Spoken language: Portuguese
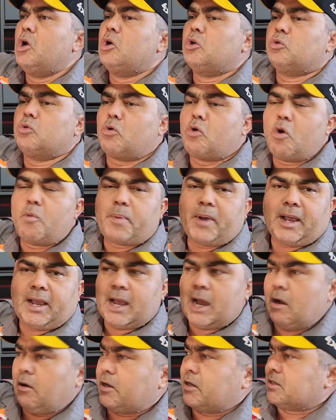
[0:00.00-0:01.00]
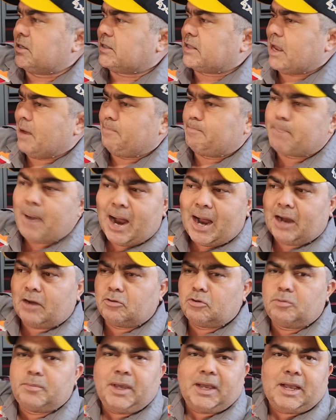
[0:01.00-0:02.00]
não compra carro que já tá pago
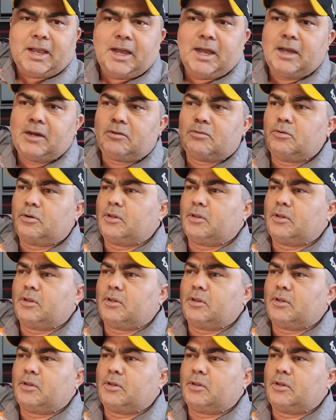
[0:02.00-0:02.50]
no mecânico,